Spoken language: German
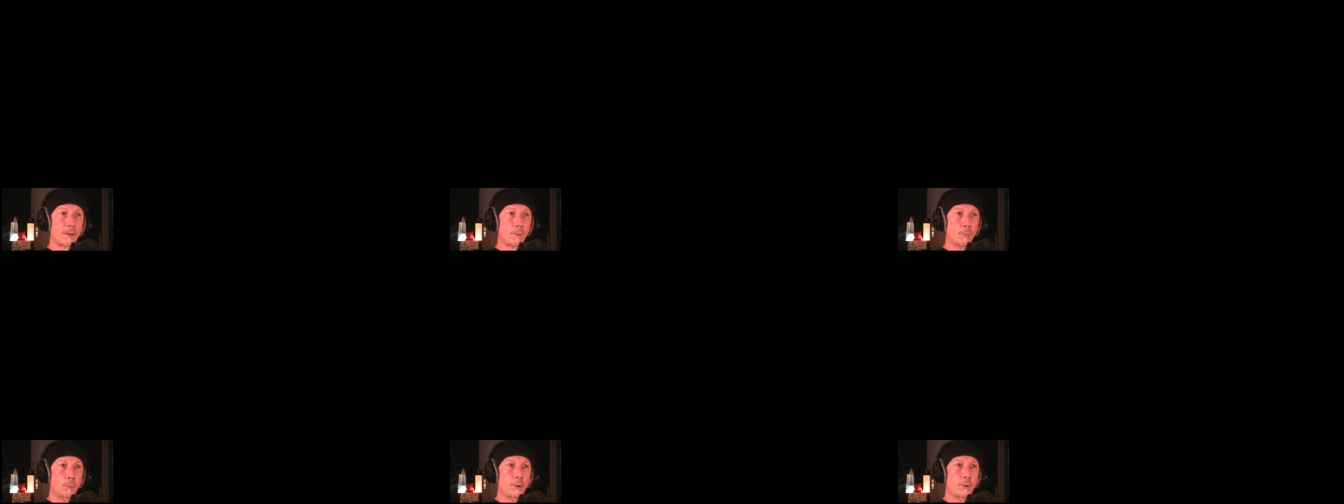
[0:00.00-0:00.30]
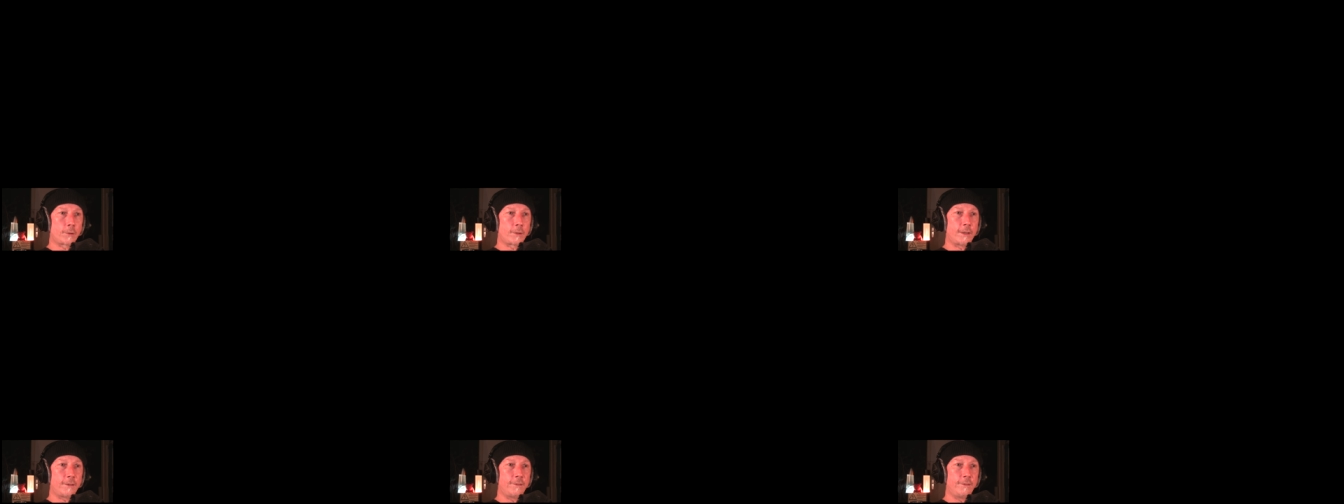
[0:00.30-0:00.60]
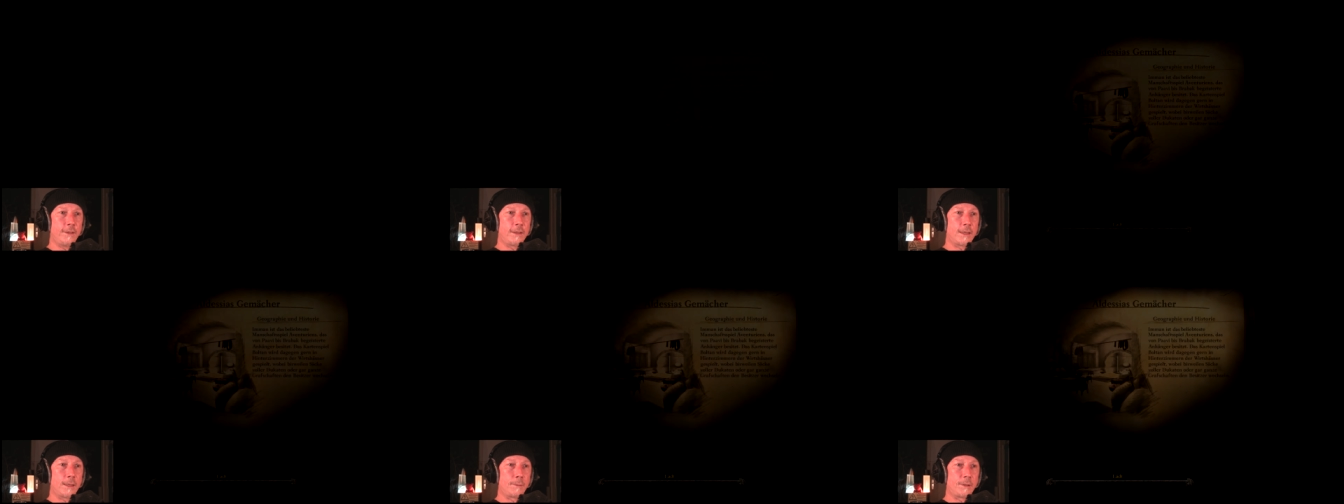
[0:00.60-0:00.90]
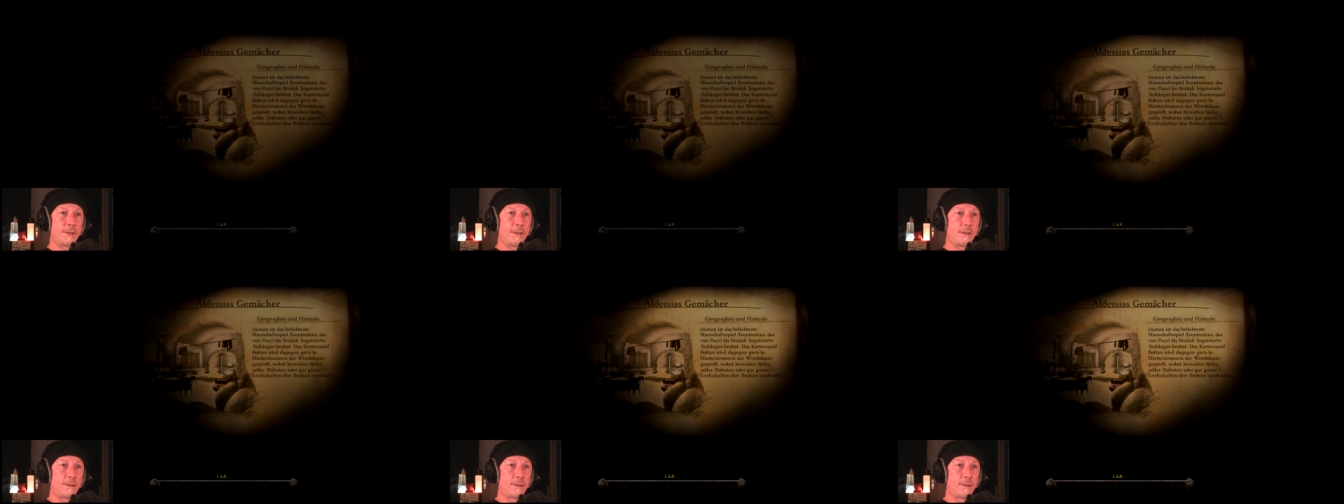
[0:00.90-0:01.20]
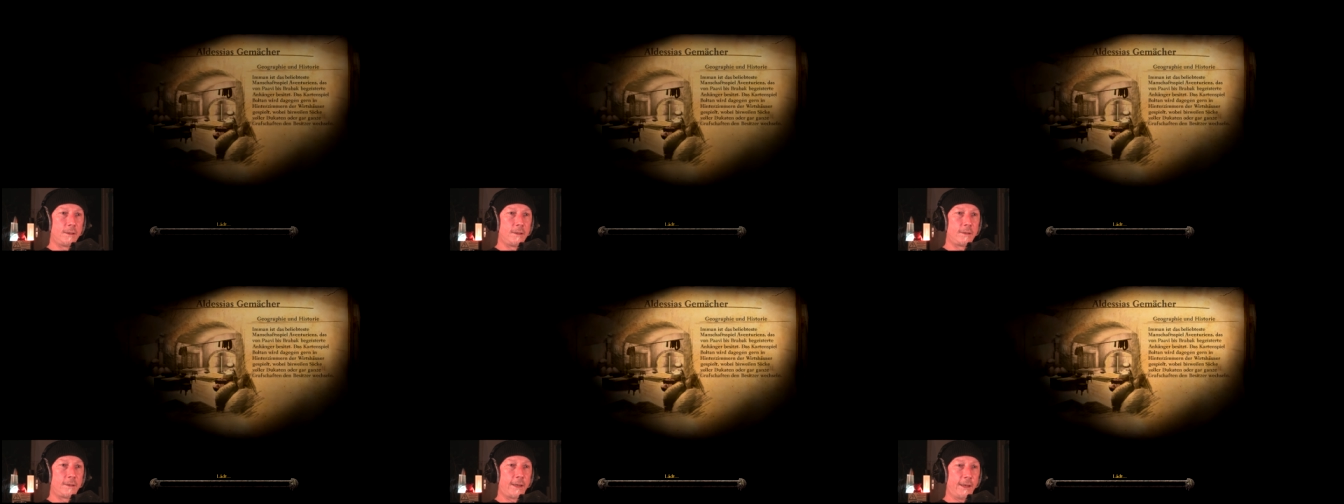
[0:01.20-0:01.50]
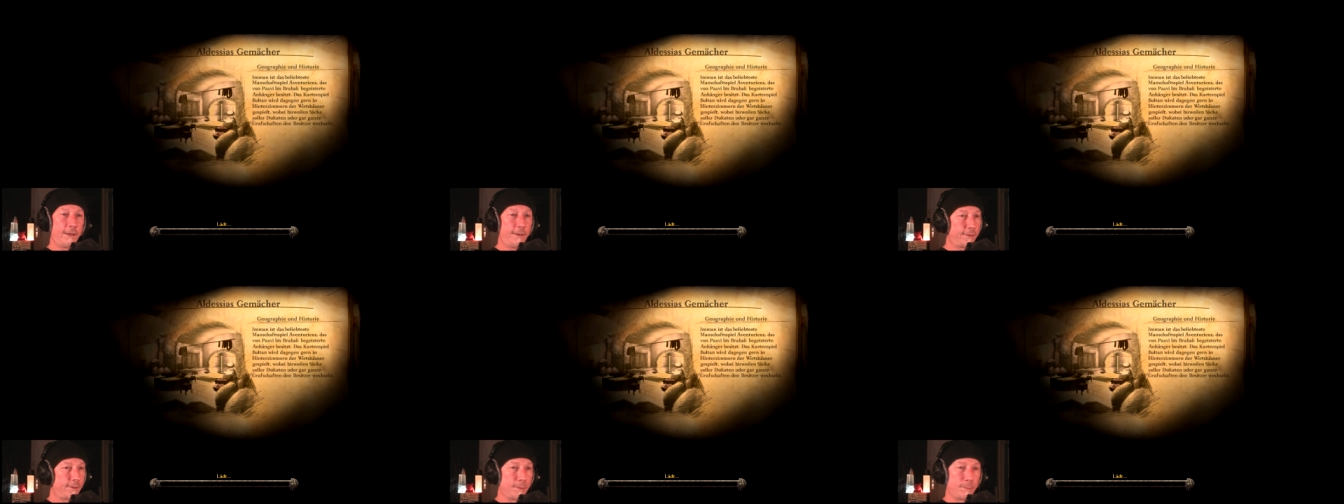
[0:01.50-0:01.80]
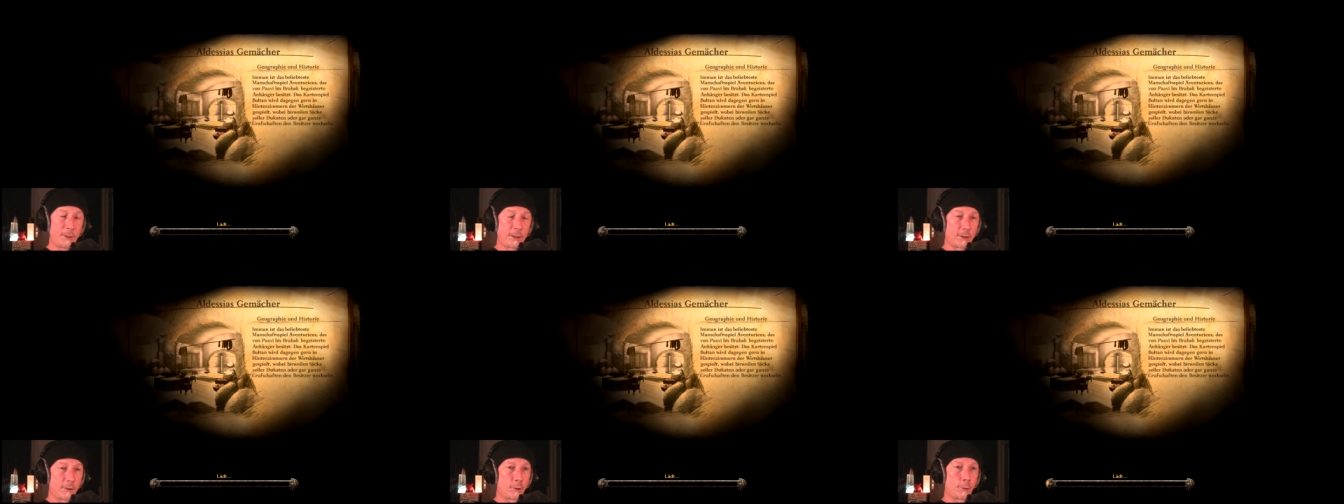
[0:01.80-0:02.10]
Und auch deswegen habe ich die, die Tanks
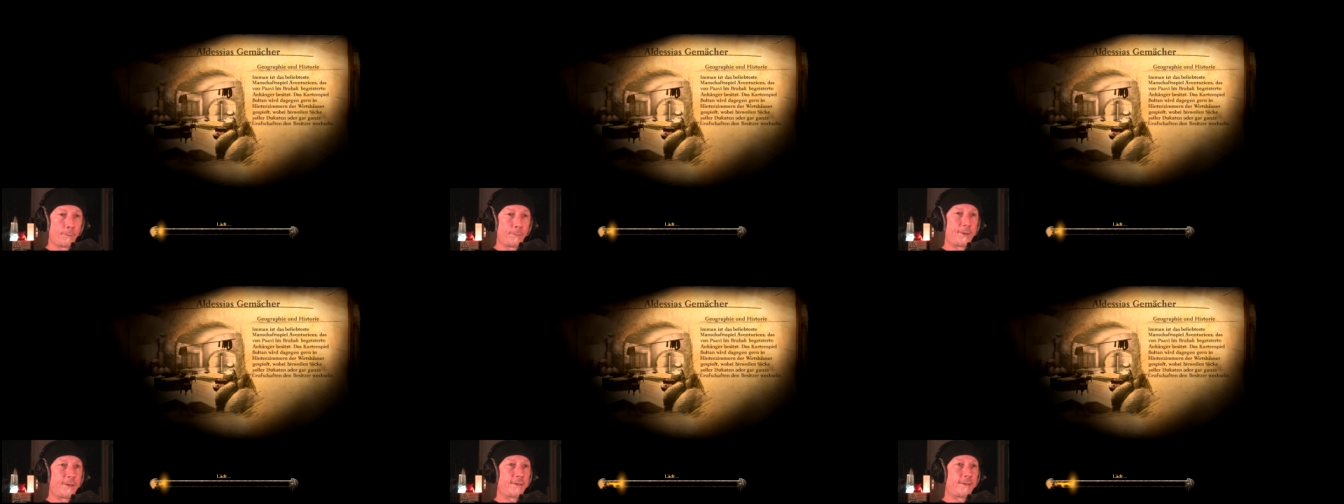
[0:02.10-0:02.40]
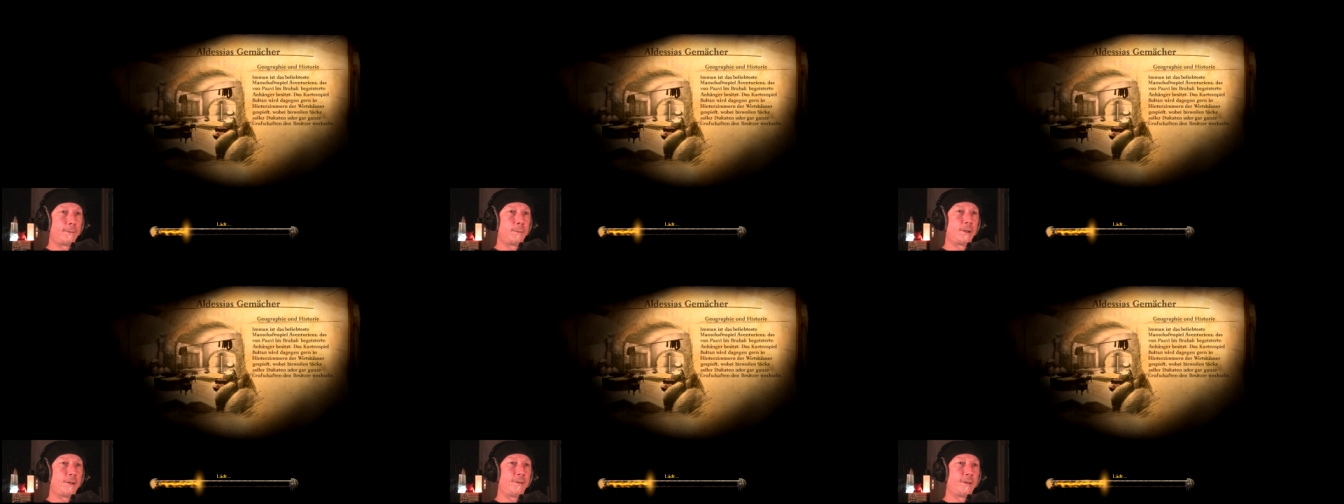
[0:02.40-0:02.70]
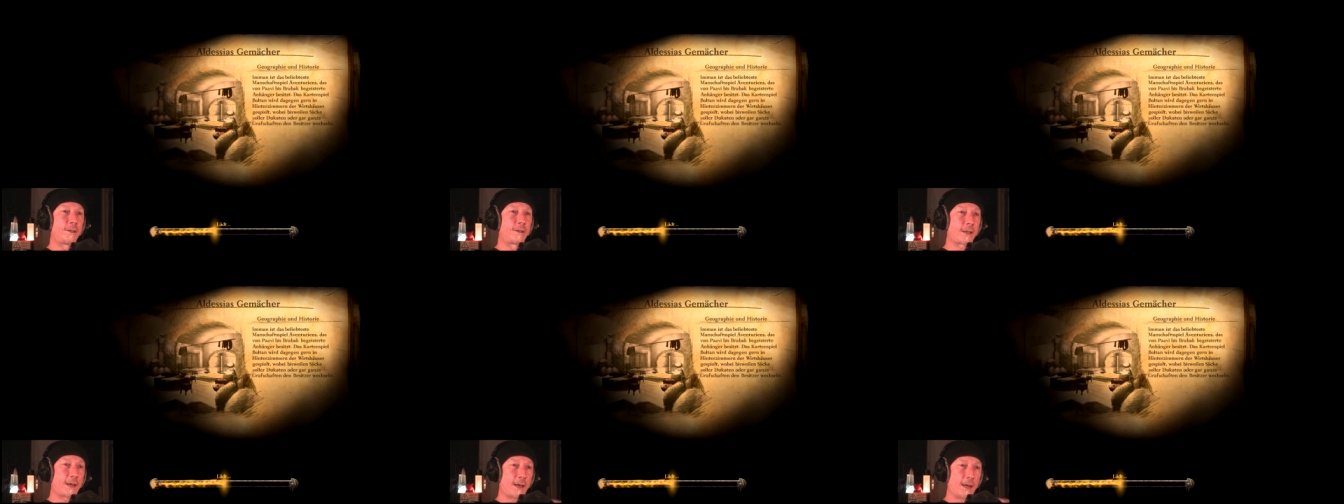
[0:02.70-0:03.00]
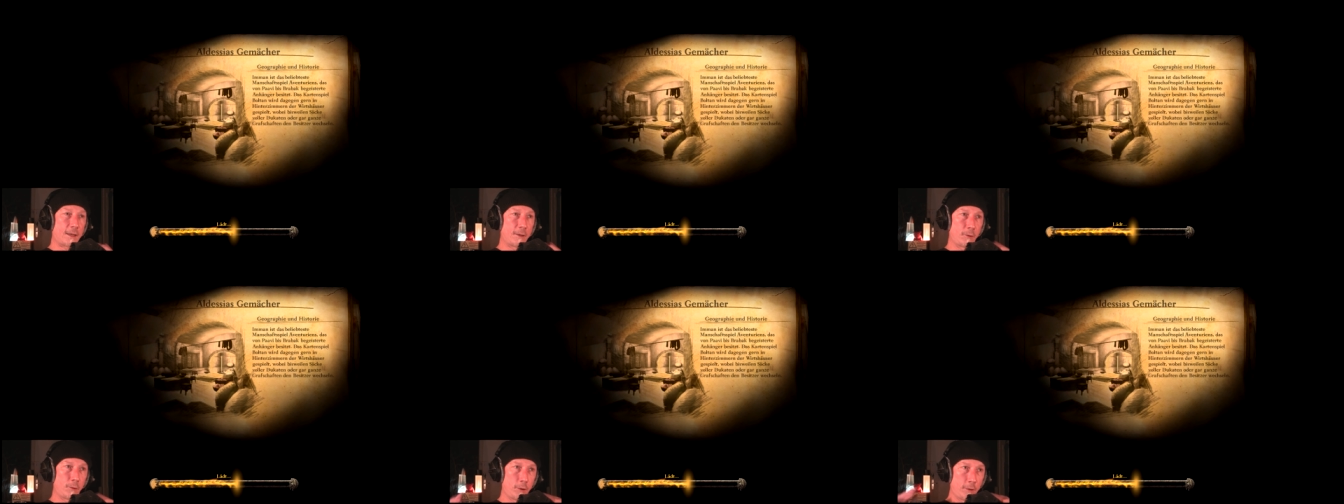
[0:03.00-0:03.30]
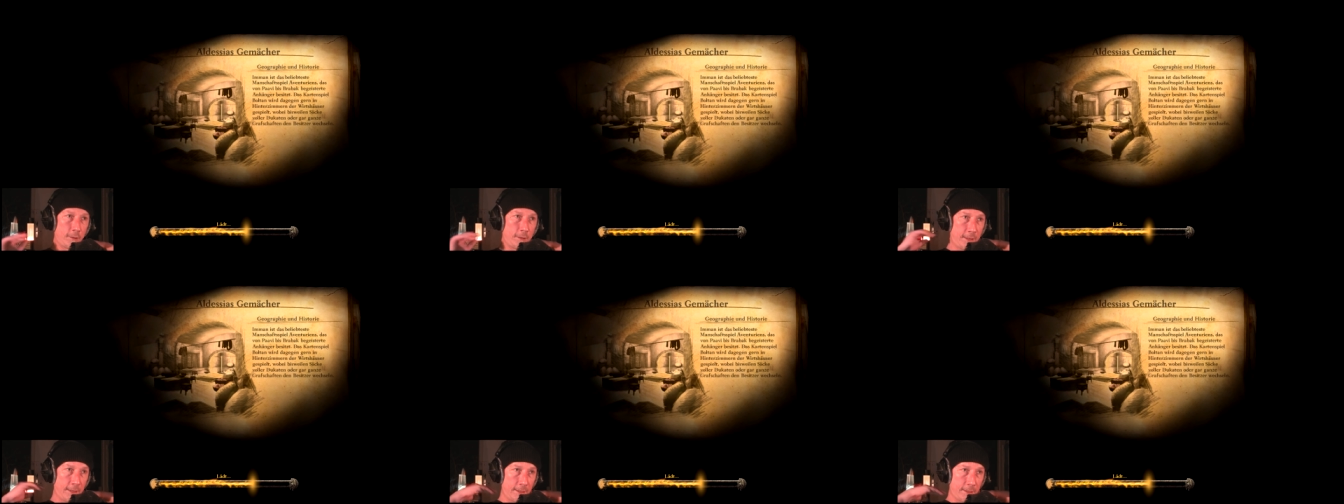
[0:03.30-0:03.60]
mitgenommen, die ziemlich viel tragen können,